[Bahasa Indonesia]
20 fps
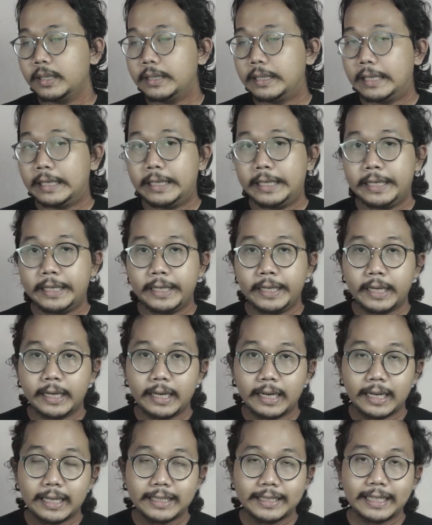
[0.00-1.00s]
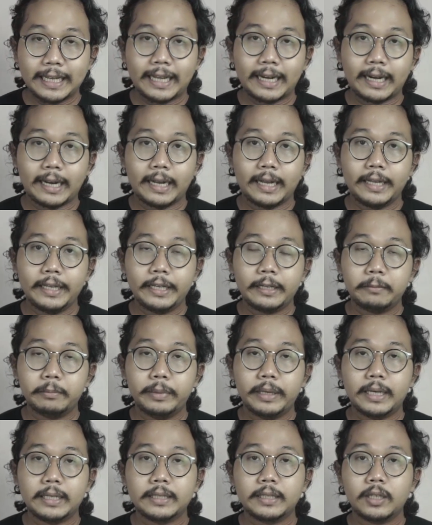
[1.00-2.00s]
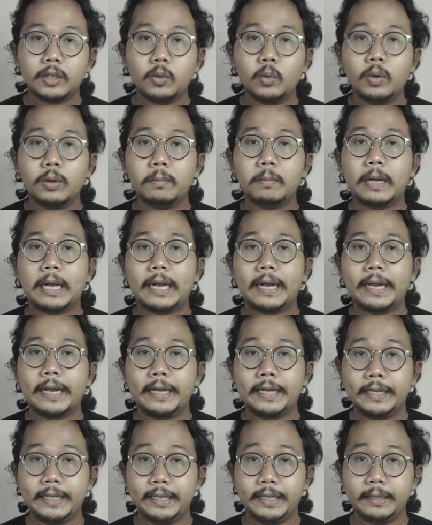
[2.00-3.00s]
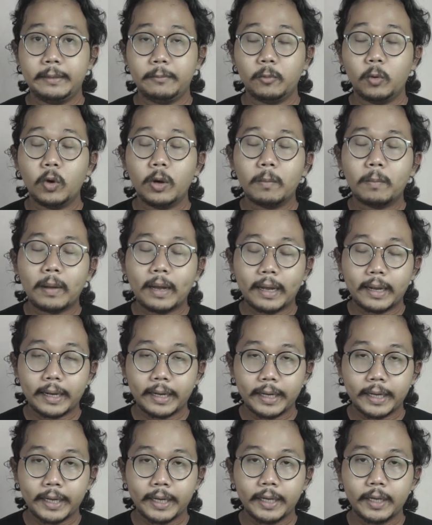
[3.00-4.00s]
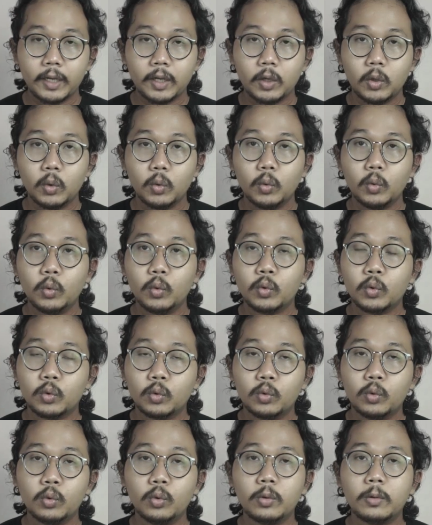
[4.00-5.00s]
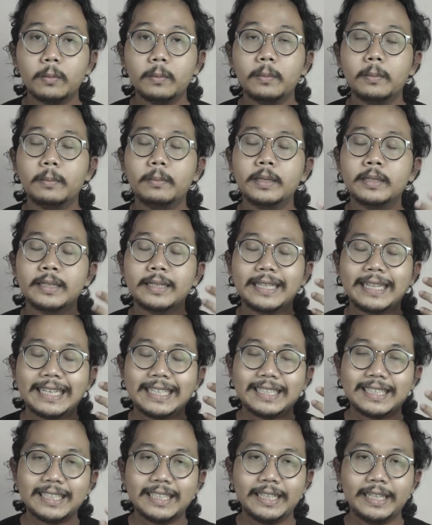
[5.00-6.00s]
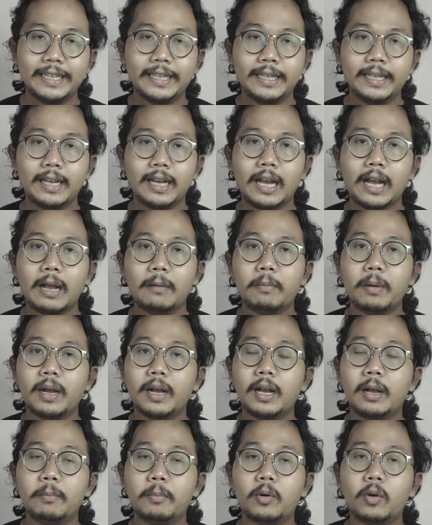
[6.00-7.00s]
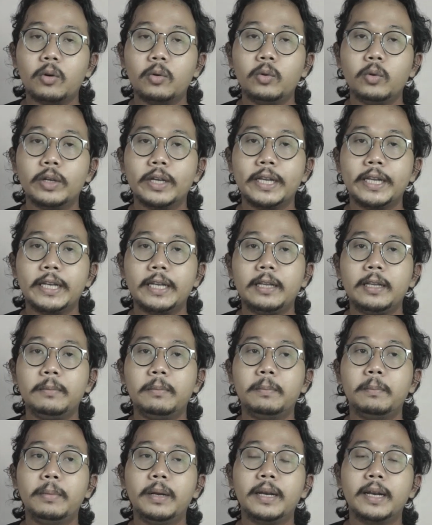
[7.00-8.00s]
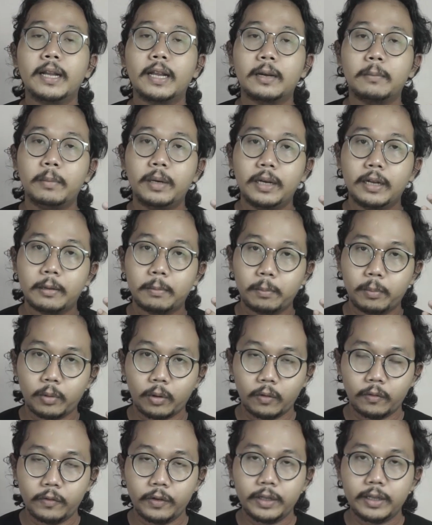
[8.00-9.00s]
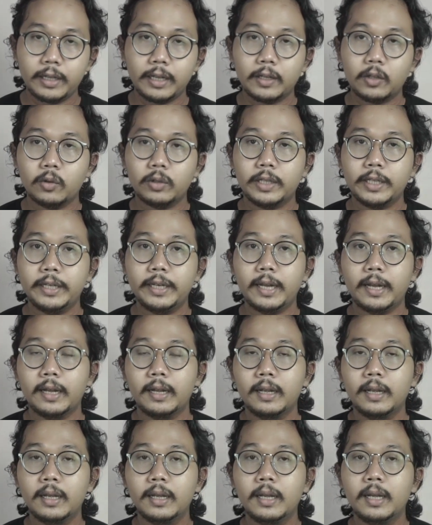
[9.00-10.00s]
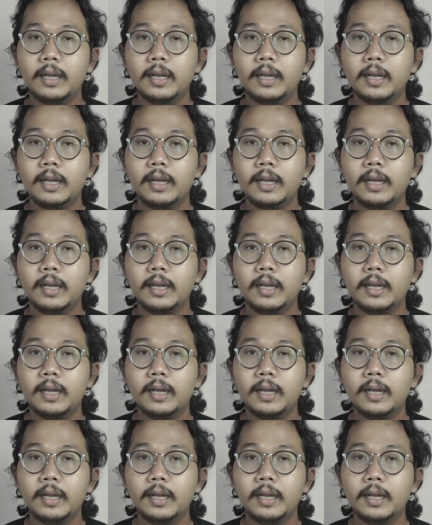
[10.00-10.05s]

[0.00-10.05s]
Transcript: Jadi ini adalah cara yang biasa gue pakai, gue pakai untuk mentesting apakah produk ini benar-benar profit atau tidak.